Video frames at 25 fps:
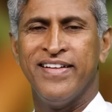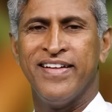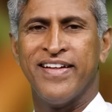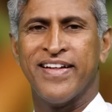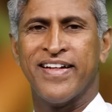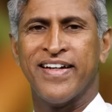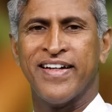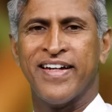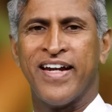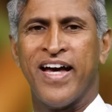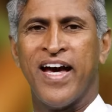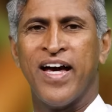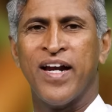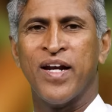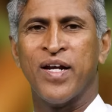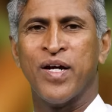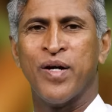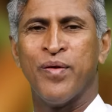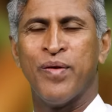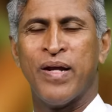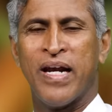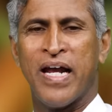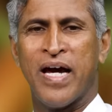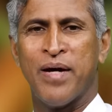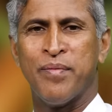ఇక
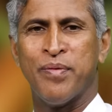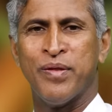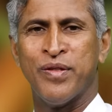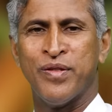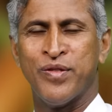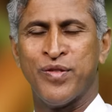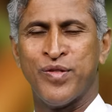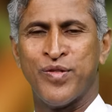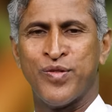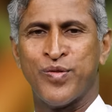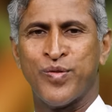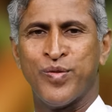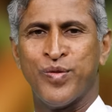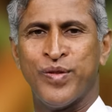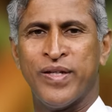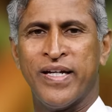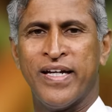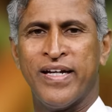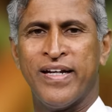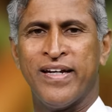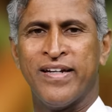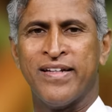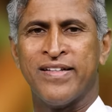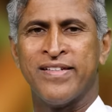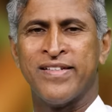నాలుగవ లాభం చూసుకుంటే
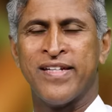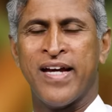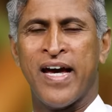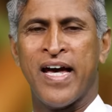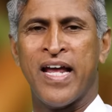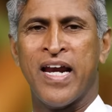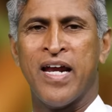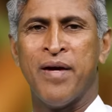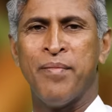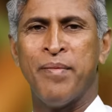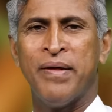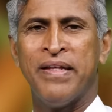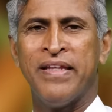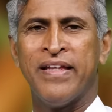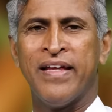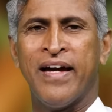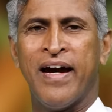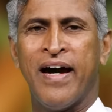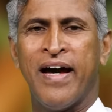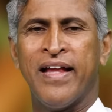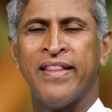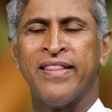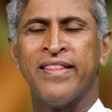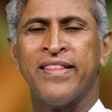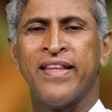చాలామంది
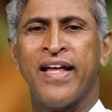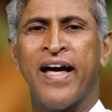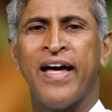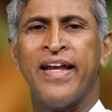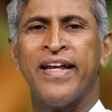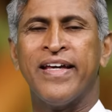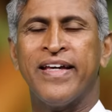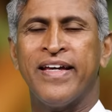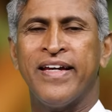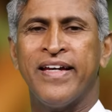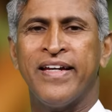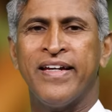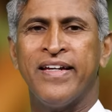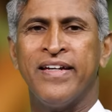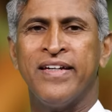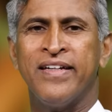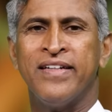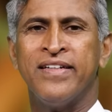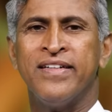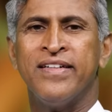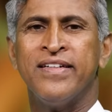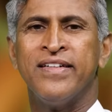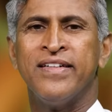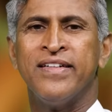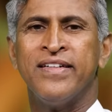అందానికి
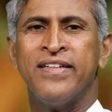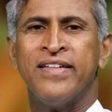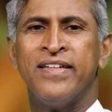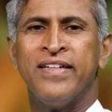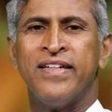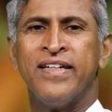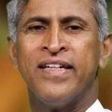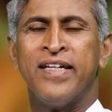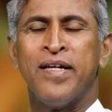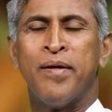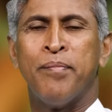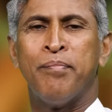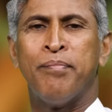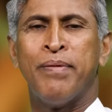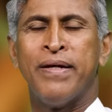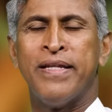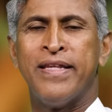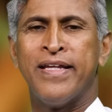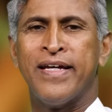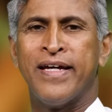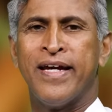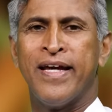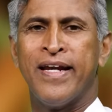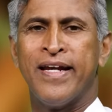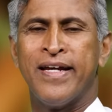
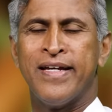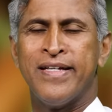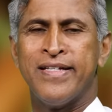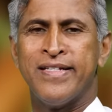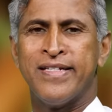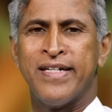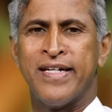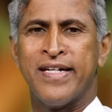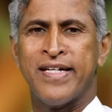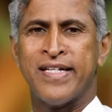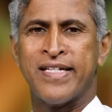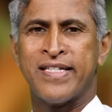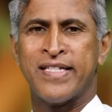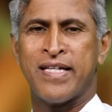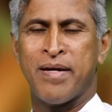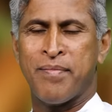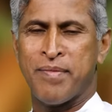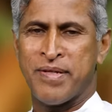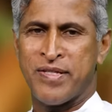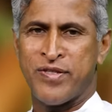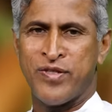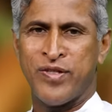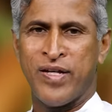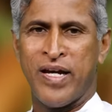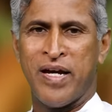ఇబ్బంది కలిగించే
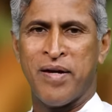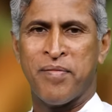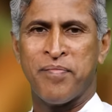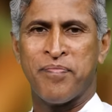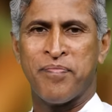సమస్య